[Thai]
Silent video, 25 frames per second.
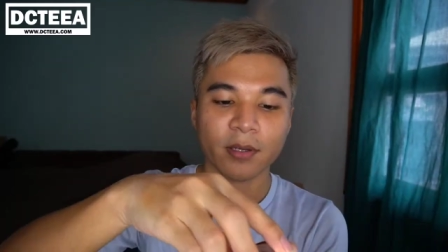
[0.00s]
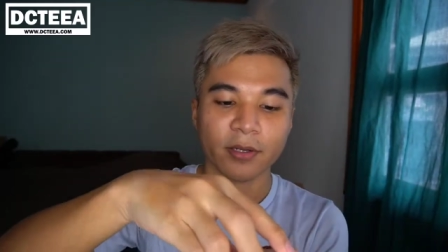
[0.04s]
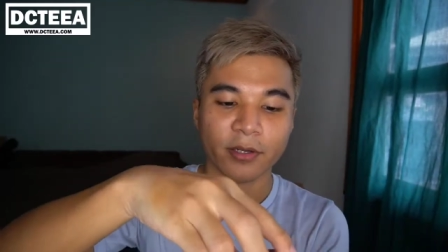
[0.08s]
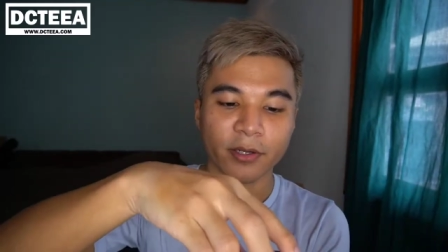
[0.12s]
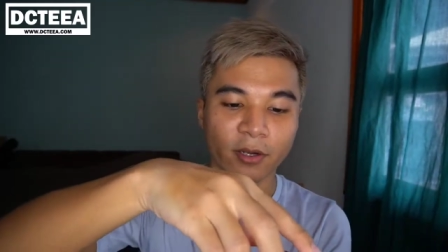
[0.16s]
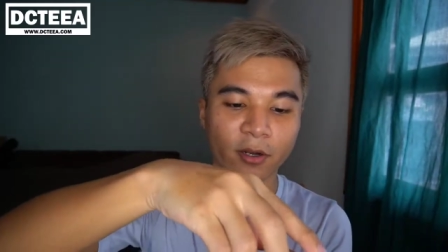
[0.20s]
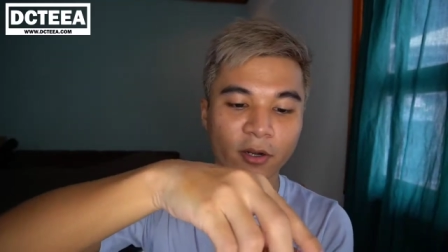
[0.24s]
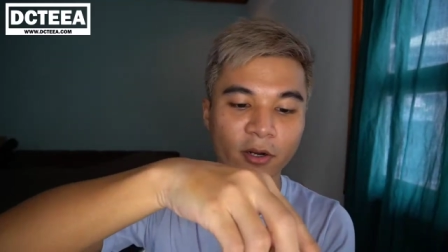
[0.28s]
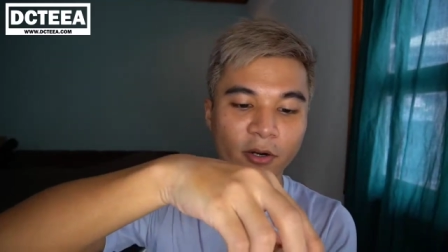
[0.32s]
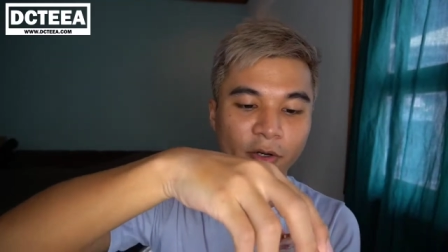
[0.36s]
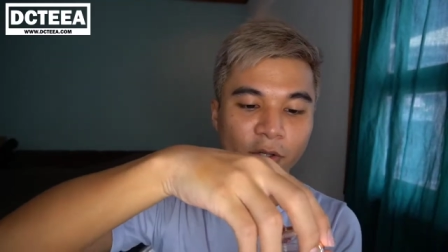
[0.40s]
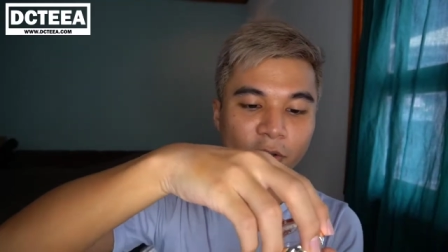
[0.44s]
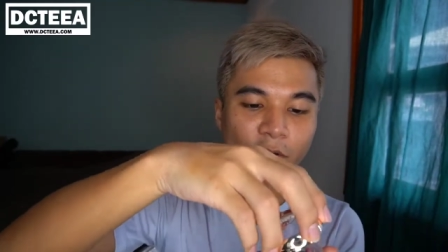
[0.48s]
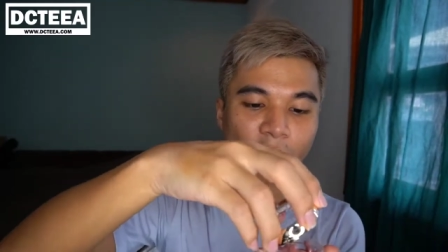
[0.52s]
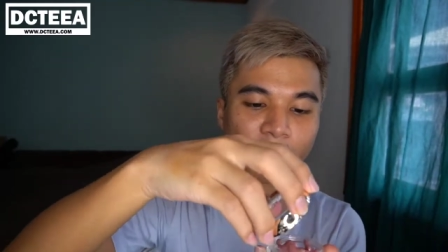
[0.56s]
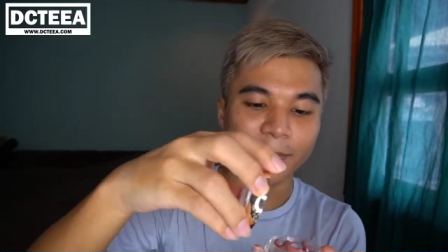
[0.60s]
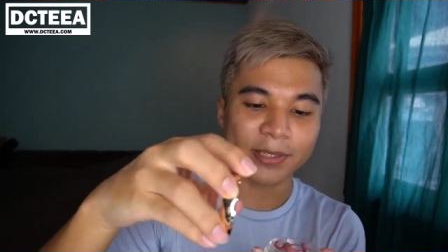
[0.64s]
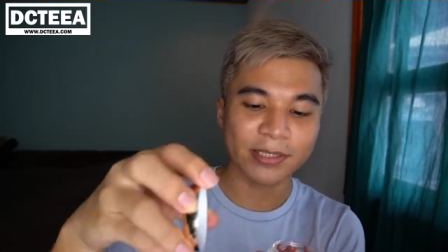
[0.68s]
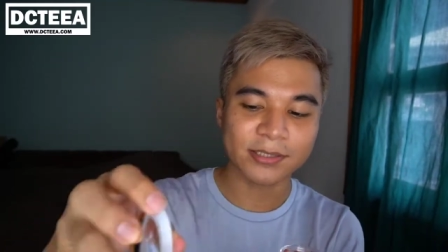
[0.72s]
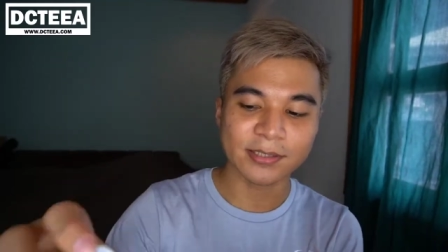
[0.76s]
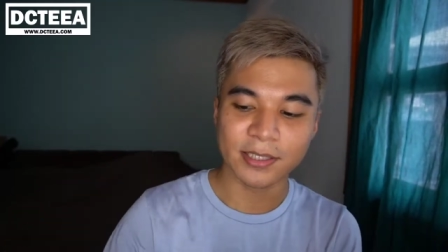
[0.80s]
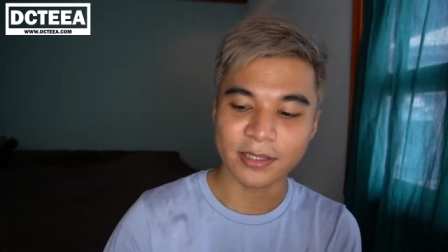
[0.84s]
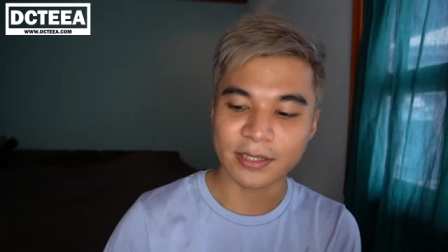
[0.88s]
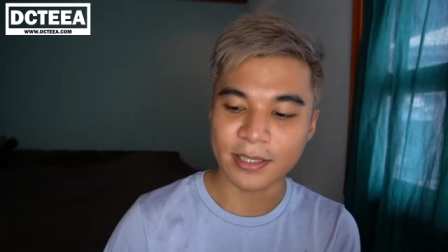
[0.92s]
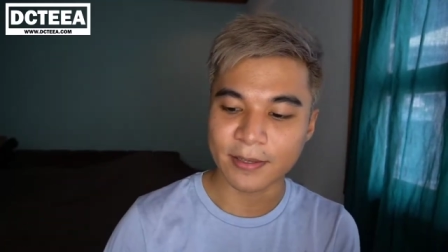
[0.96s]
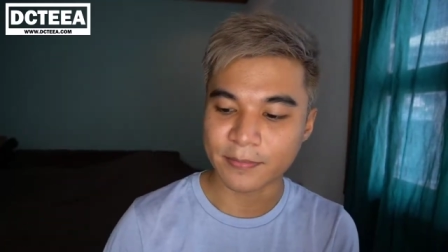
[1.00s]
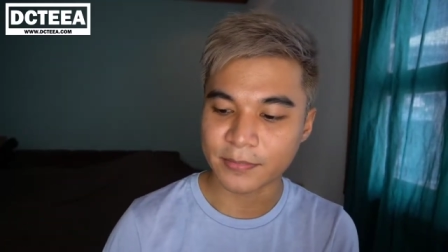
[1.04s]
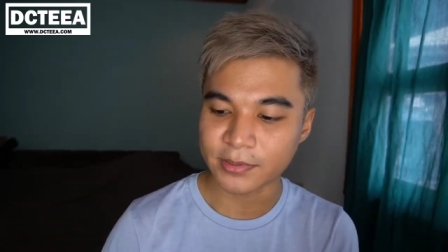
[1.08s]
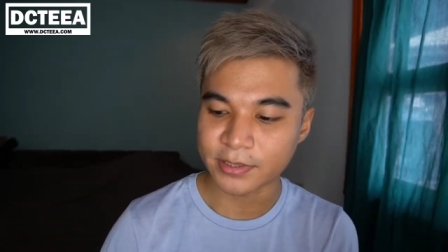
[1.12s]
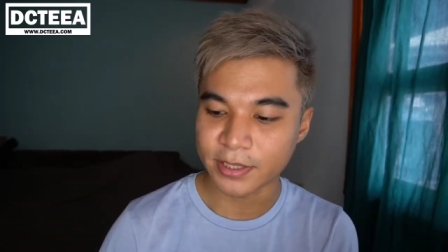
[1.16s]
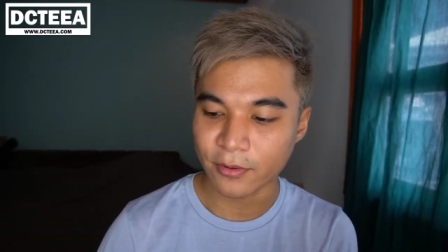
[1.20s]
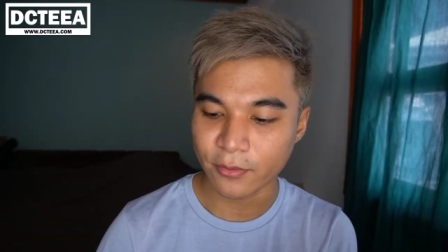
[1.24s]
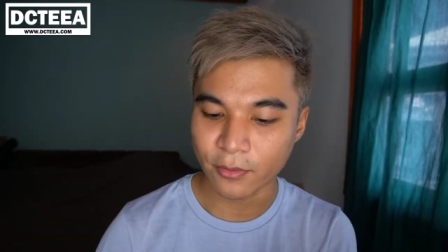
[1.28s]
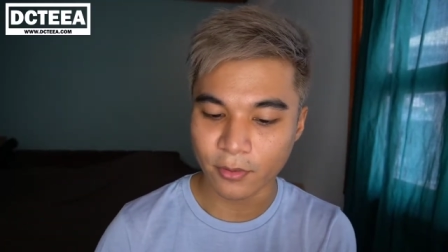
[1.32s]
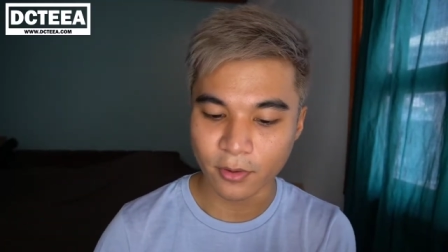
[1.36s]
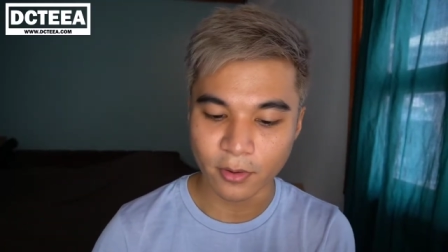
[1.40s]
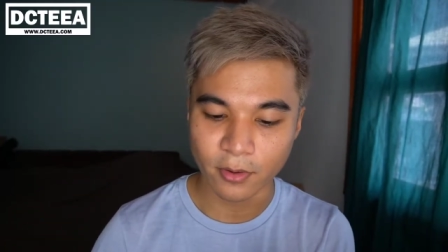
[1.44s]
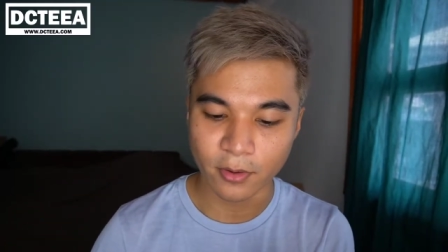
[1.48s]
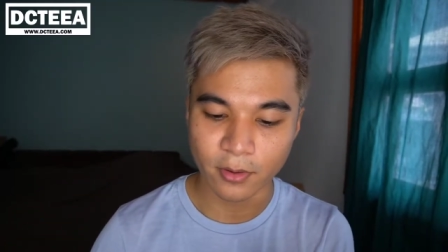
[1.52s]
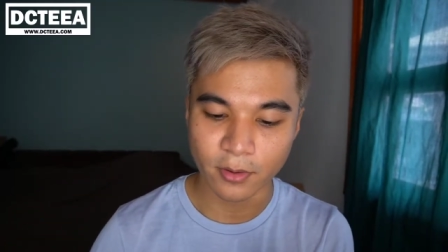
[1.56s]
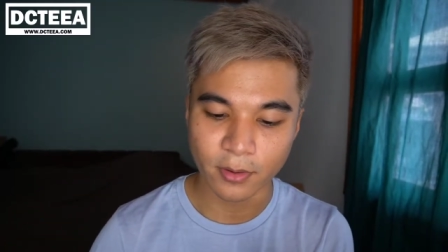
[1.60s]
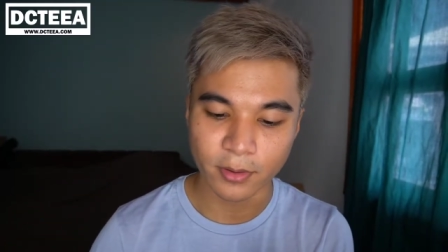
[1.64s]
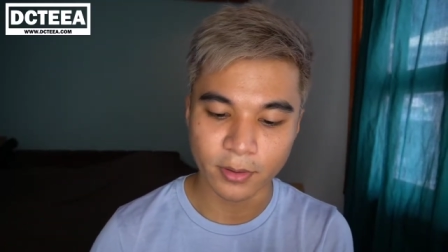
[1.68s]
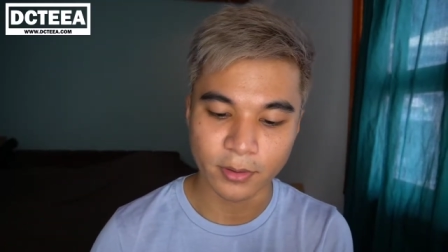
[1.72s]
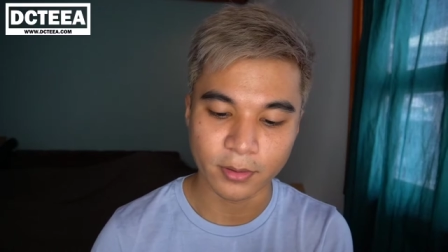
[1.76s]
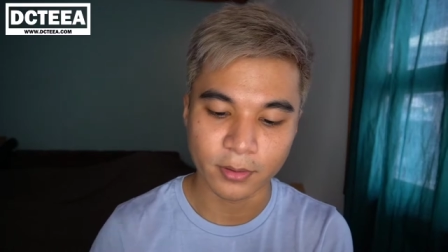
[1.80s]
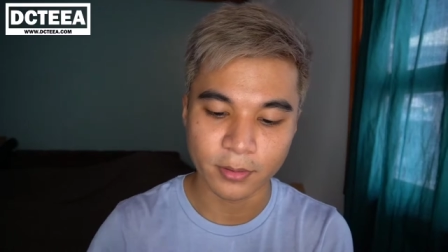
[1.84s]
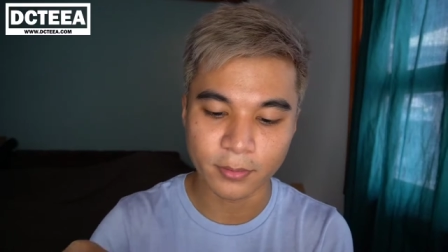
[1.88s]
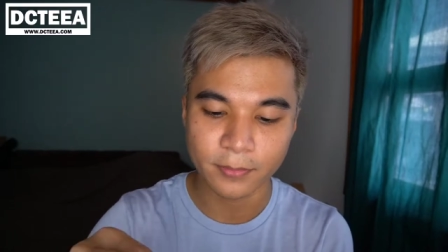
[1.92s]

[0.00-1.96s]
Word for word: เดี๋ยวขอลองเม็ดสเต็มเซลล์ก่อน